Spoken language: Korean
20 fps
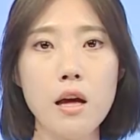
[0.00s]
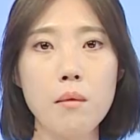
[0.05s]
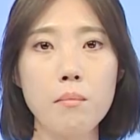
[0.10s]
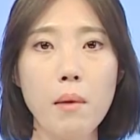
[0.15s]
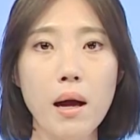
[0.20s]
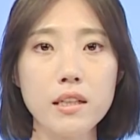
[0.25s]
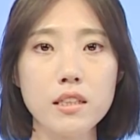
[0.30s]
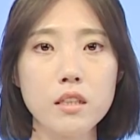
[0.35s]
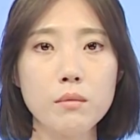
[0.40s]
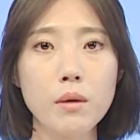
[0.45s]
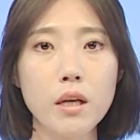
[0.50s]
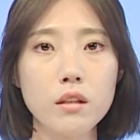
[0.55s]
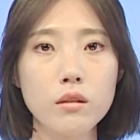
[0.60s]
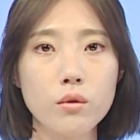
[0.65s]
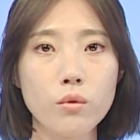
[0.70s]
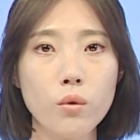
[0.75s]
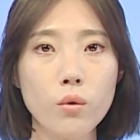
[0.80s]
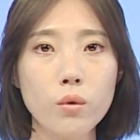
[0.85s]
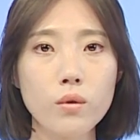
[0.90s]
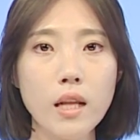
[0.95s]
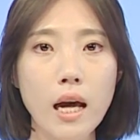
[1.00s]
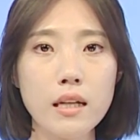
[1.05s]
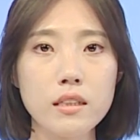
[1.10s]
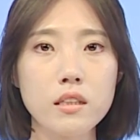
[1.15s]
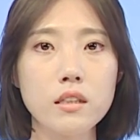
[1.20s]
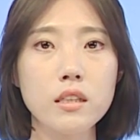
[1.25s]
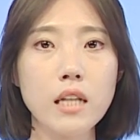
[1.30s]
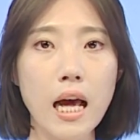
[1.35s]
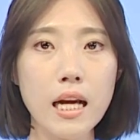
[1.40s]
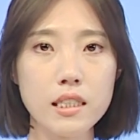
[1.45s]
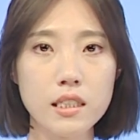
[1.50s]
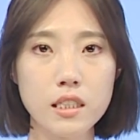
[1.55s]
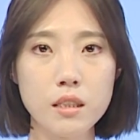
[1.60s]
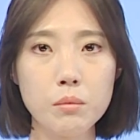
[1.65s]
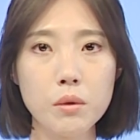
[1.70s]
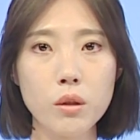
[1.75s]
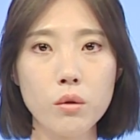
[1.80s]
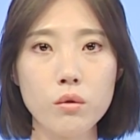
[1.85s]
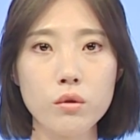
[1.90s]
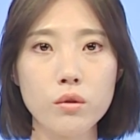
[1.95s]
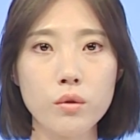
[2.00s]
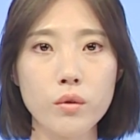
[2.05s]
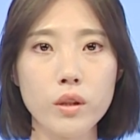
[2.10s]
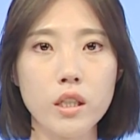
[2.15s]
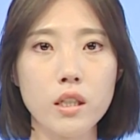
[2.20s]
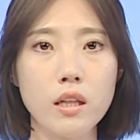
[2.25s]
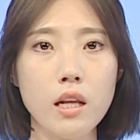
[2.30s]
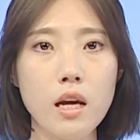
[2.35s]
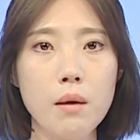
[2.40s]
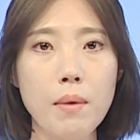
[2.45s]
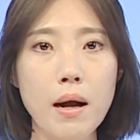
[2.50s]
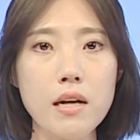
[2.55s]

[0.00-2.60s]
마지막으로 낮은 아침 기온으로 인해